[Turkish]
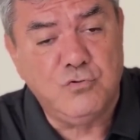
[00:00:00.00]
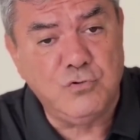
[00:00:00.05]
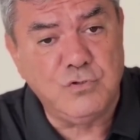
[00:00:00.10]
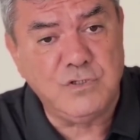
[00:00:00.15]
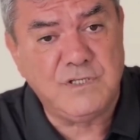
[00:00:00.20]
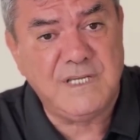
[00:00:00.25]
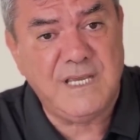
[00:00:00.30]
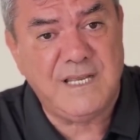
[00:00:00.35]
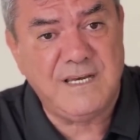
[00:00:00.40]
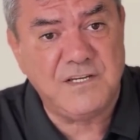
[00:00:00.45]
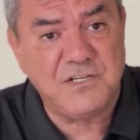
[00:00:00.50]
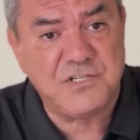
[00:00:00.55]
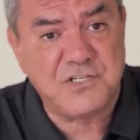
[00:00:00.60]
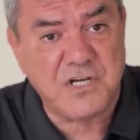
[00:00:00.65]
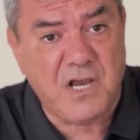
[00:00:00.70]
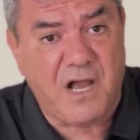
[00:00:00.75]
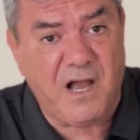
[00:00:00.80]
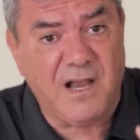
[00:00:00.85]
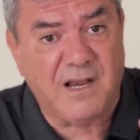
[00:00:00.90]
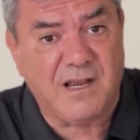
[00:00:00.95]
Türkiye'nin
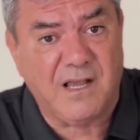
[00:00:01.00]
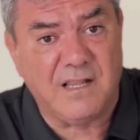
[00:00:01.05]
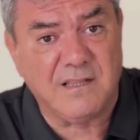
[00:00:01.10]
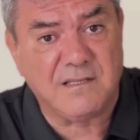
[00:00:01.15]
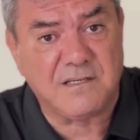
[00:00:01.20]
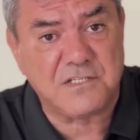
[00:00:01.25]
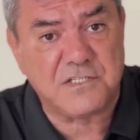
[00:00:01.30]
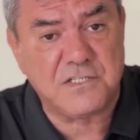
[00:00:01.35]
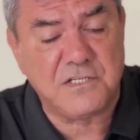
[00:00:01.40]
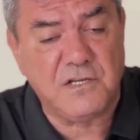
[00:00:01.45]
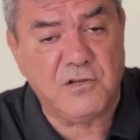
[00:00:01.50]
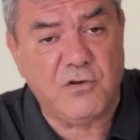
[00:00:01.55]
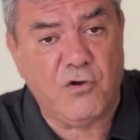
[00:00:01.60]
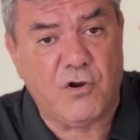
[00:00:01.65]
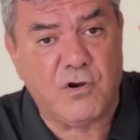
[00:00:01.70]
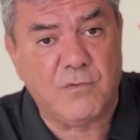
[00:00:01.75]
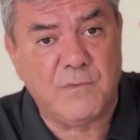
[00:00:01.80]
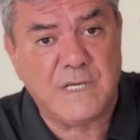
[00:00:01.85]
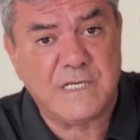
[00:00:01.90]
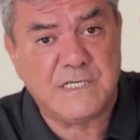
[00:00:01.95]
şaha kalkışını
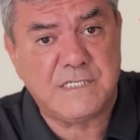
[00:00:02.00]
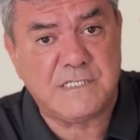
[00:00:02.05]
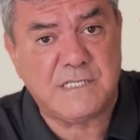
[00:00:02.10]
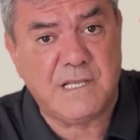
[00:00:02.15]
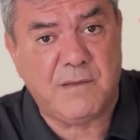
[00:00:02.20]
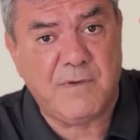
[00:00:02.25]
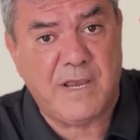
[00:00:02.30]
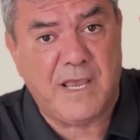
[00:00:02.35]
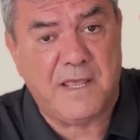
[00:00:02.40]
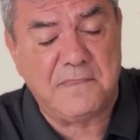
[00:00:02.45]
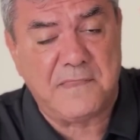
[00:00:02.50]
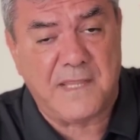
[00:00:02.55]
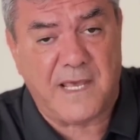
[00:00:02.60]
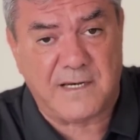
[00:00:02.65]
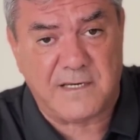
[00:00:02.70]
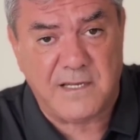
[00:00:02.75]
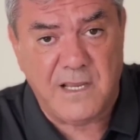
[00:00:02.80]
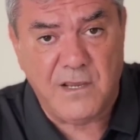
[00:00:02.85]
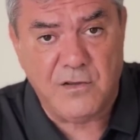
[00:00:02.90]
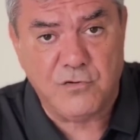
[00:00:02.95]
görmek
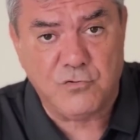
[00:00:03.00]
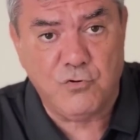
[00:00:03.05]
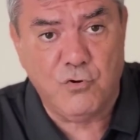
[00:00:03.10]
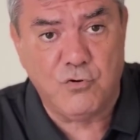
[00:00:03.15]
istemeyenler,